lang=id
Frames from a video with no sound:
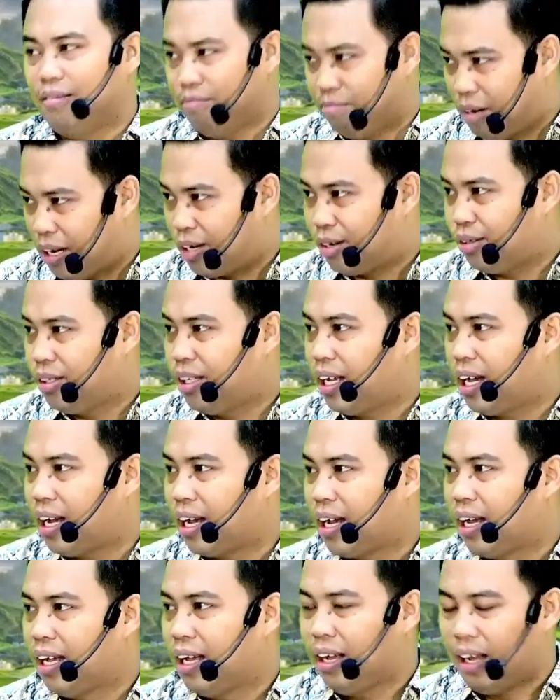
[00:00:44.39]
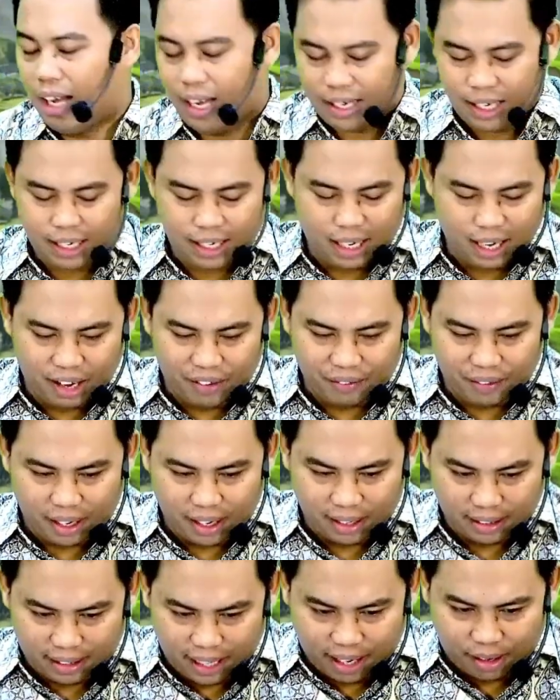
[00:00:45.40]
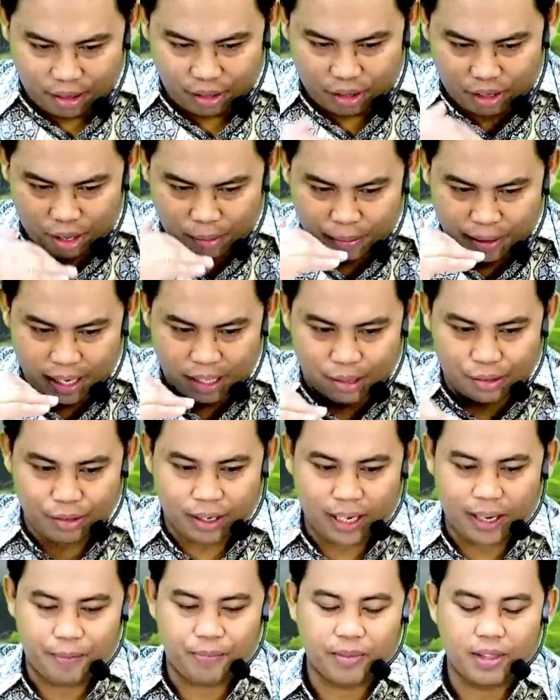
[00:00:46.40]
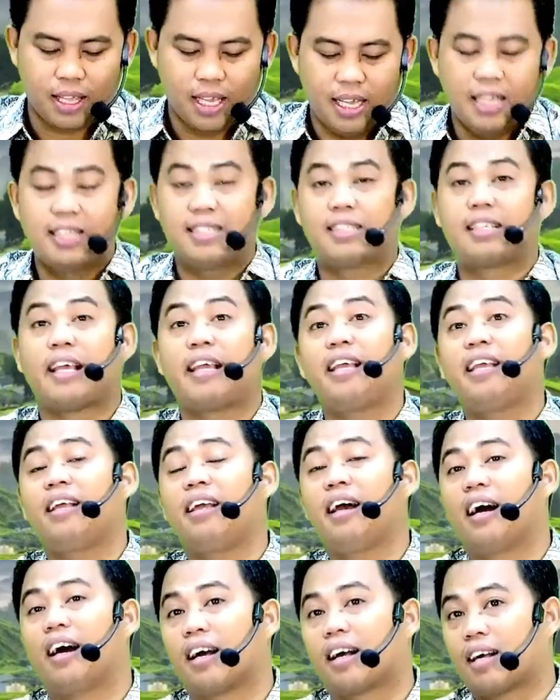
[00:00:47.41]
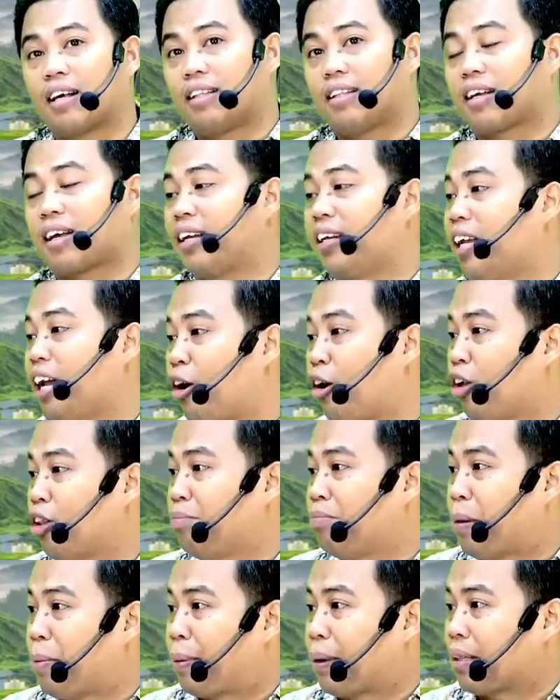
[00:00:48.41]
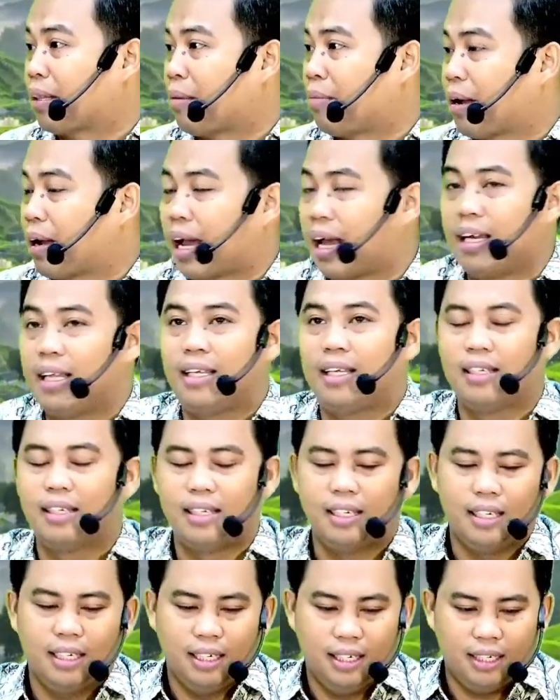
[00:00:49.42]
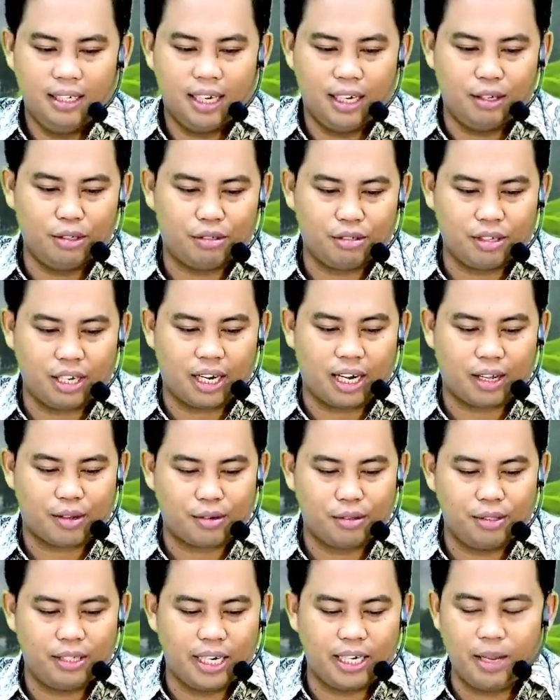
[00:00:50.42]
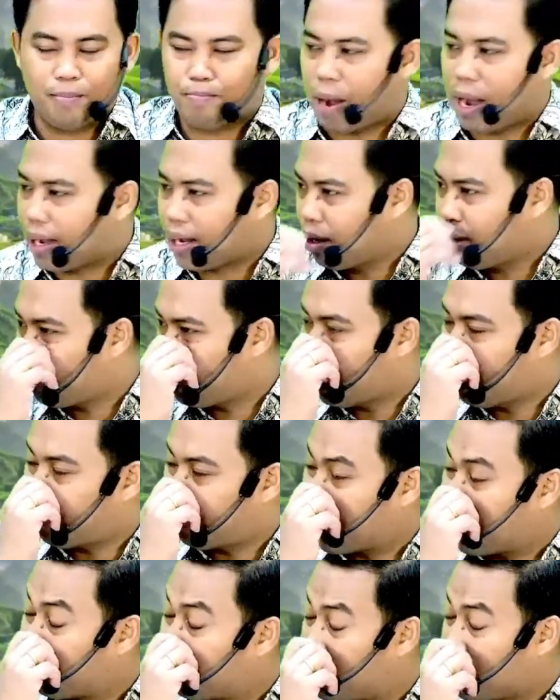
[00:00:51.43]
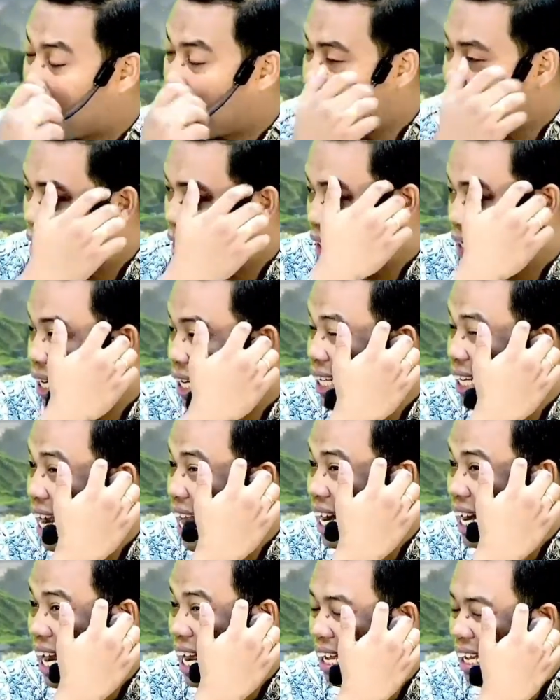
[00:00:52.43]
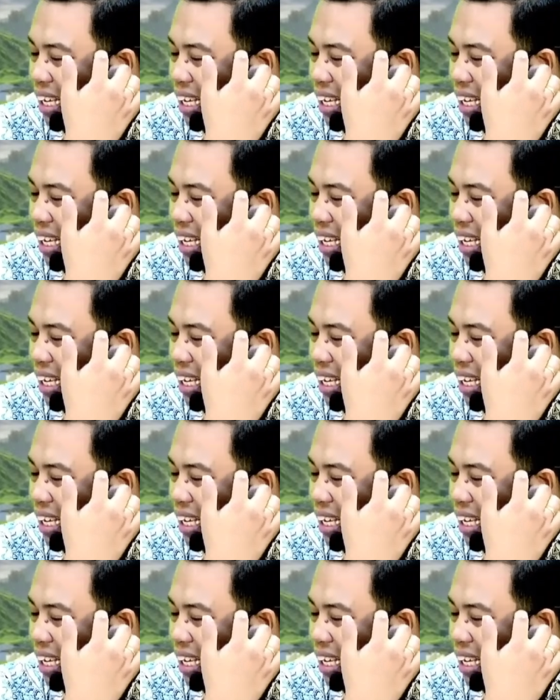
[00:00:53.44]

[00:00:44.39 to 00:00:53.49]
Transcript: Baru dia ada di level takut kepada Tuhan. Sehingga ketika dia khotbah pertama kali. Lalu saudaraku dia dipanggil oleh para mahkamah. Dia dilarang.